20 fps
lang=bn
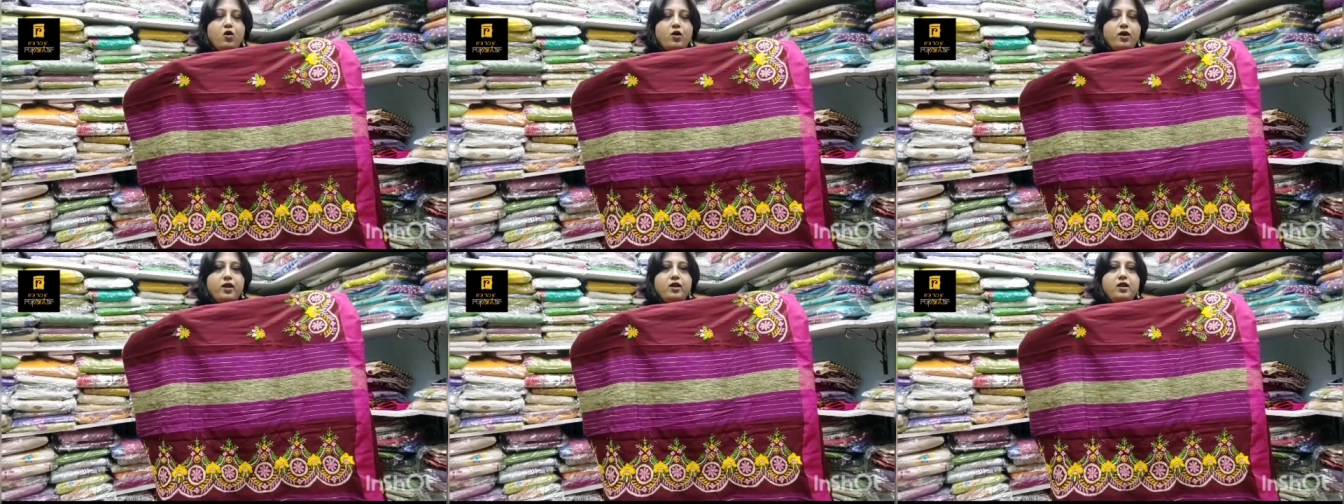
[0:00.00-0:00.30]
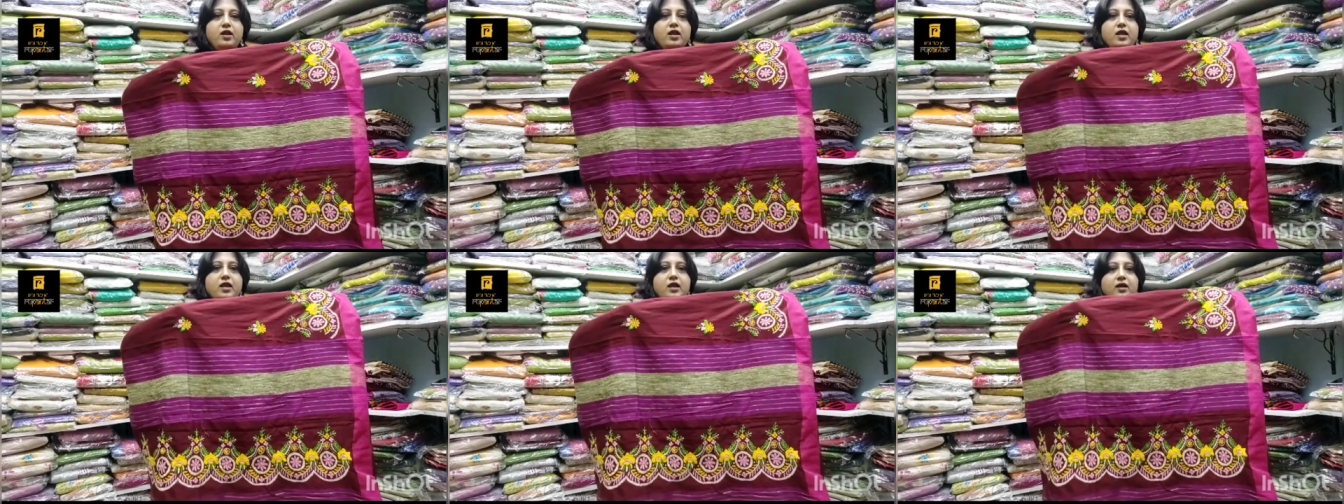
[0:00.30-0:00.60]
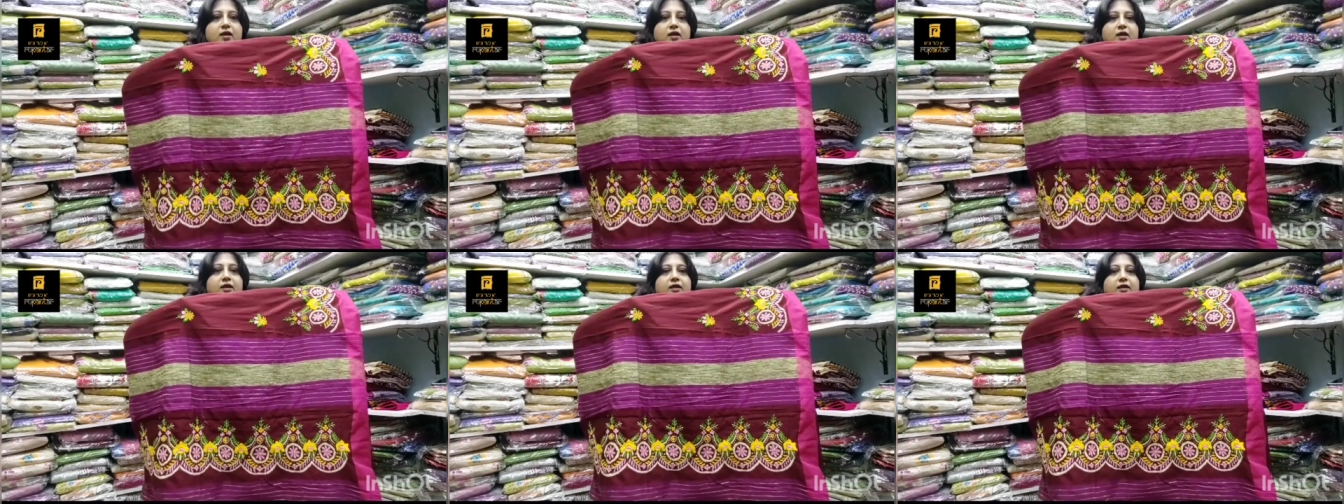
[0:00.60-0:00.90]
করেননি
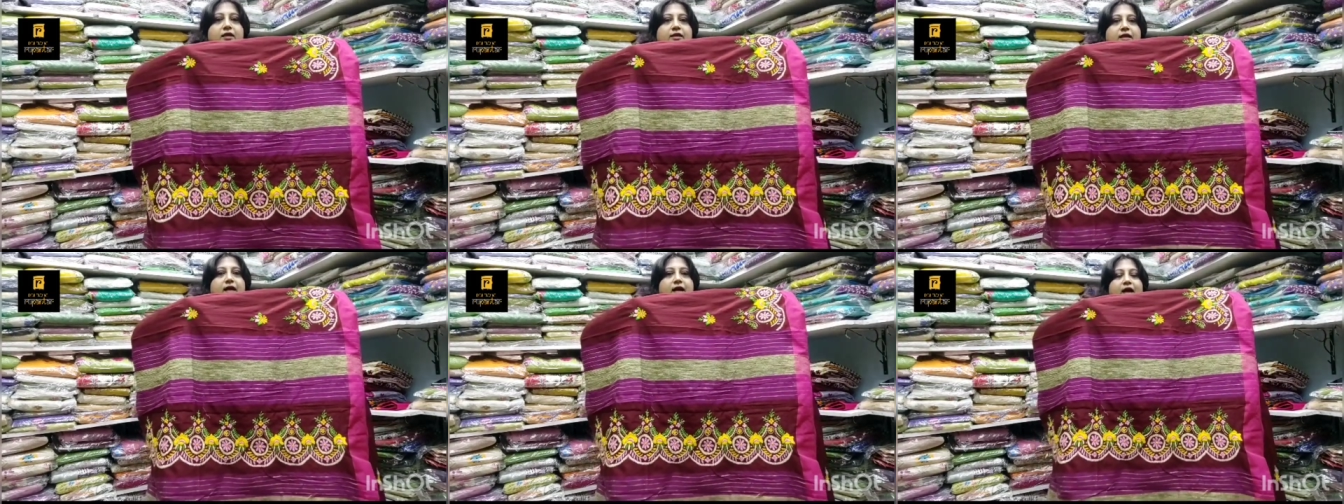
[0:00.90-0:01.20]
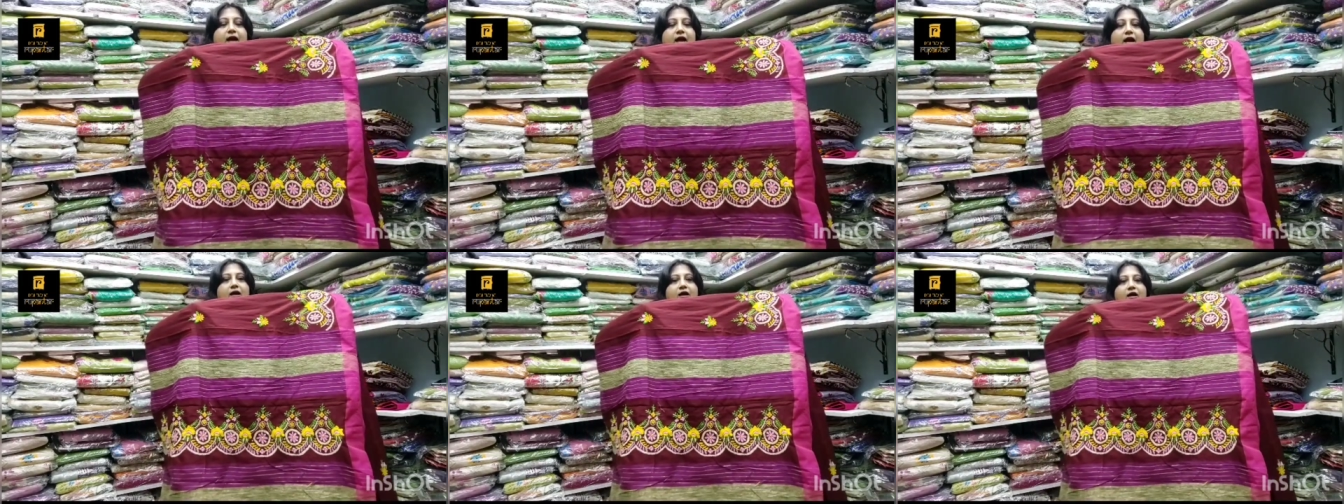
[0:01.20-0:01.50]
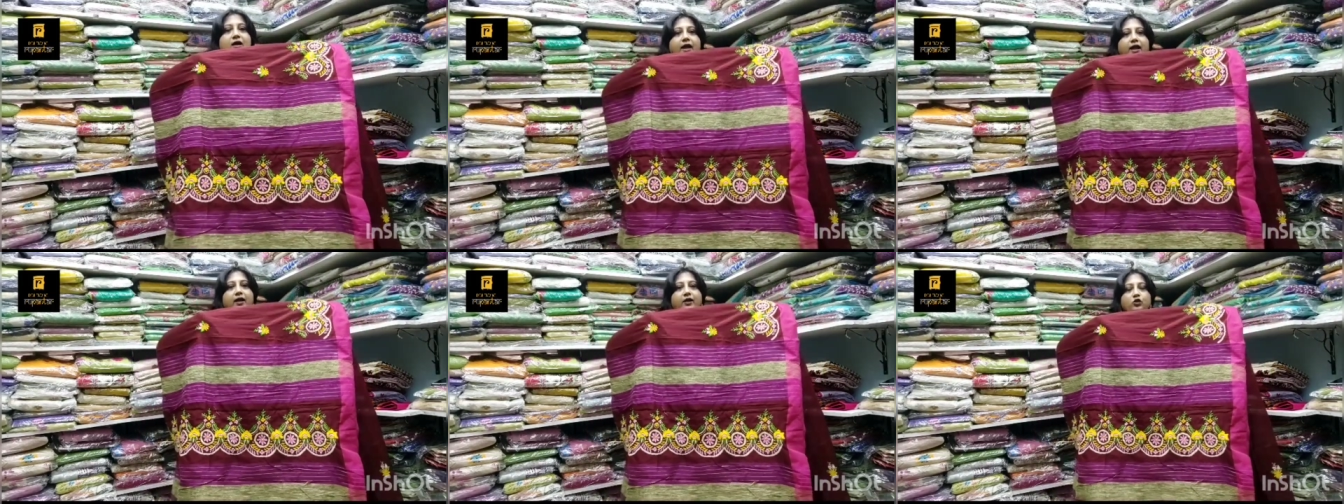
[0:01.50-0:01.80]
তারা
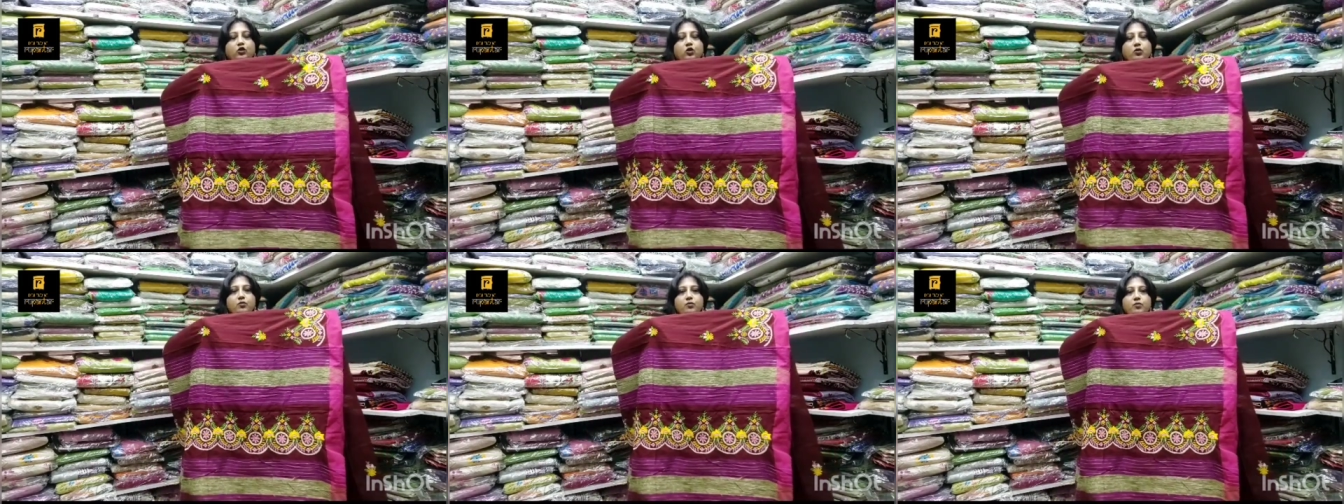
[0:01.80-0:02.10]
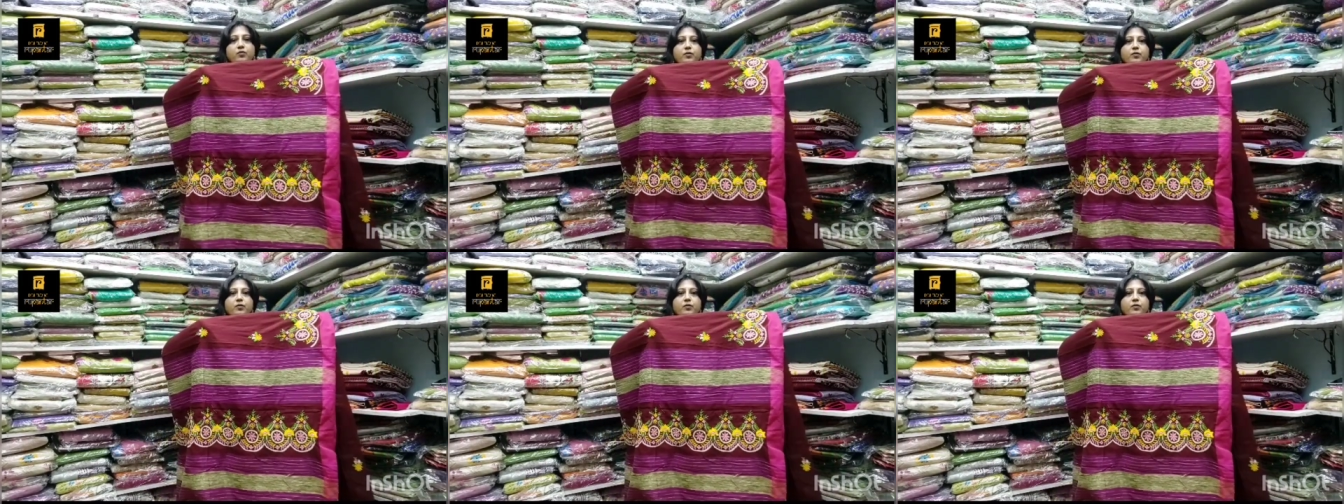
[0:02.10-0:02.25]
একদম